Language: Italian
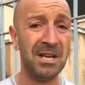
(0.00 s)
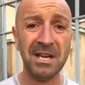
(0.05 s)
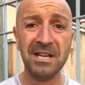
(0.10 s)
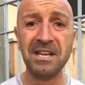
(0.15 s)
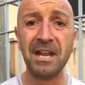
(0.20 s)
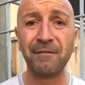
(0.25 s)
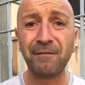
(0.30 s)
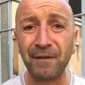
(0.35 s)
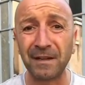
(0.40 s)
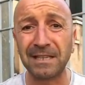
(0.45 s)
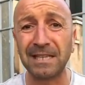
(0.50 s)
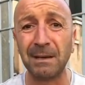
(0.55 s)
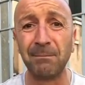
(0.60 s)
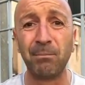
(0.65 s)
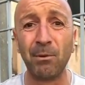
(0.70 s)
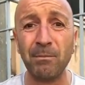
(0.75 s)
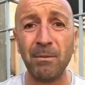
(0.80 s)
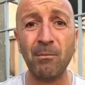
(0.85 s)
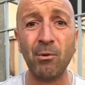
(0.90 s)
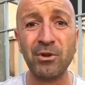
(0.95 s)
Nel
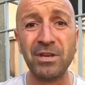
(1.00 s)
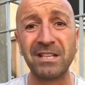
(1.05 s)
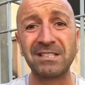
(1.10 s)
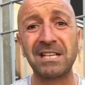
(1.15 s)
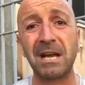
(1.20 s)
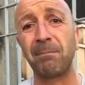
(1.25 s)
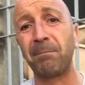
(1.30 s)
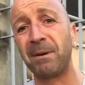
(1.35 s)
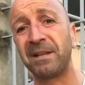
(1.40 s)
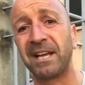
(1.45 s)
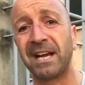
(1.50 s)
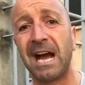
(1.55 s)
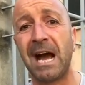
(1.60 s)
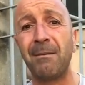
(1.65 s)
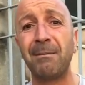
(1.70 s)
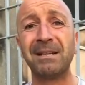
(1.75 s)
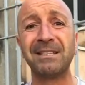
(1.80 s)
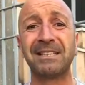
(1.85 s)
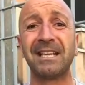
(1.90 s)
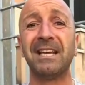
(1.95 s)
frattempo mia moglie è scappata con
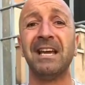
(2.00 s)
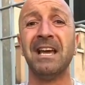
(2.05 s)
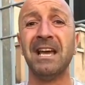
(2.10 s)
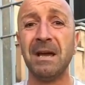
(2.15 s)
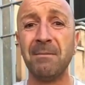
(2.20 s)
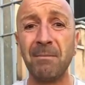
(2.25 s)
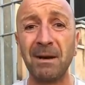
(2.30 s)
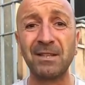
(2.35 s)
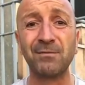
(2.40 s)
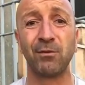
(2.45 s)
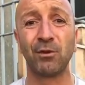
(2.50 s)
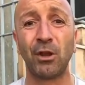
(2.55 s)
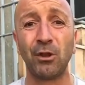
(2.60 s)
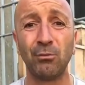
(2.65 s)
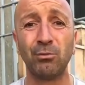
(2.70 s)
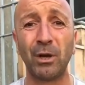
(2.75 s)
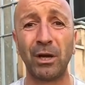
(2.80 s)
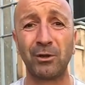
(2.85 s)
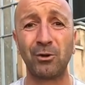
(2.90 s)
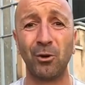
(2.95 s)
amante e mi ha
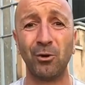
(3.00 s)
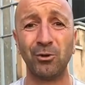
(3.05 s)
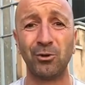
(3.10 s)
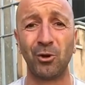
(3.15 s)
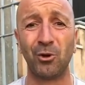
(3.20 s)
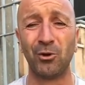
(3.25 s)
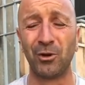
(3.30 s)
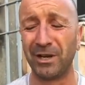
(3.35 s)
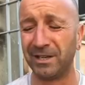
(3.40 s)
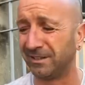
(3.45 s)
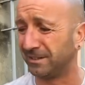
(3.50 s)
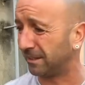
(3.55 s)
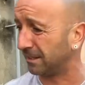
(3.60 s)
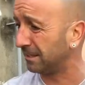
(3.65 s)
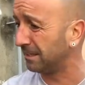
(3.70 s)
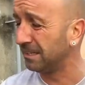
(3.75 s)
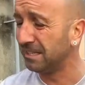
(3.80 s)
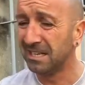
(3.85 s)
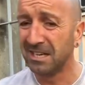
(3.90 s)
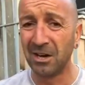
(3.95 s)
svuotato pure il conto corrente.
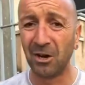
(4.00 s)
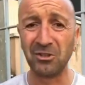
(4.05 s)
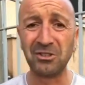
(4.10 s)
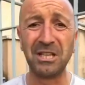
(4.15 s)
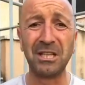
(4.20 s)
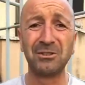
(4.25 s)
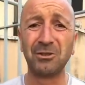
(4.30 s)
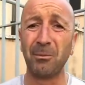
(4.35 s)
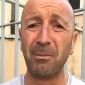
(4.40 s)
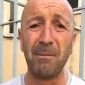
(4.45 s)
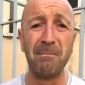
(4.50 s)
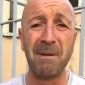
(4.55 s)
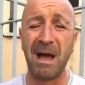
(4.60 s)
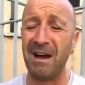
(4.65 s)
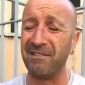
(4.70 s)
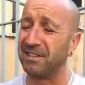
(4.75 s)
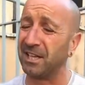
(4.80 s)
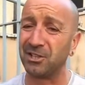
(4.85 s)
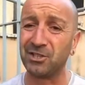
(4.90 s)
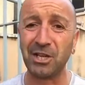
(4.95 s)
Ho detto per me
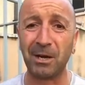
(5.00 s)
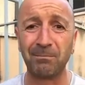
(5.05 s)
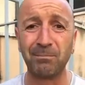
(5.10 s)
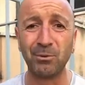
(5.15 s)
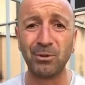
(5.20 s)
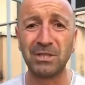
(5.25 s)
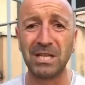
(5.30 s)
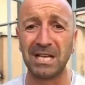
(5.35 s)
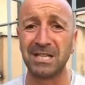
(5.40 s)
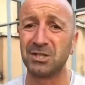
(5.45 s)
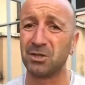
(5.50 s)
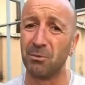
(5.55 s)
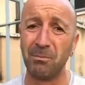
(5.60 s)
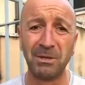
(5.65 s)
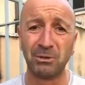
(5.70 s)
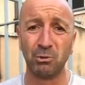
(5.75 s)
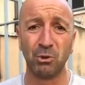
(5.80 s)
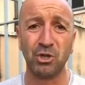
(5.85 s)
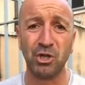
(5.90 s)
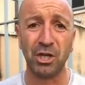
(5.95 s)
la vita c'ha più senso,
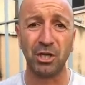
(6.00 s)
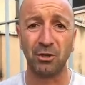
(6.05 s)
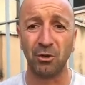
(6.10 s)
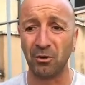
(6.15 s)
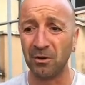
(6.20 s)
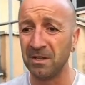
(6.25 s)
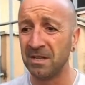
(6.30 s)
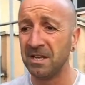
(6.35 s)
mi suicido.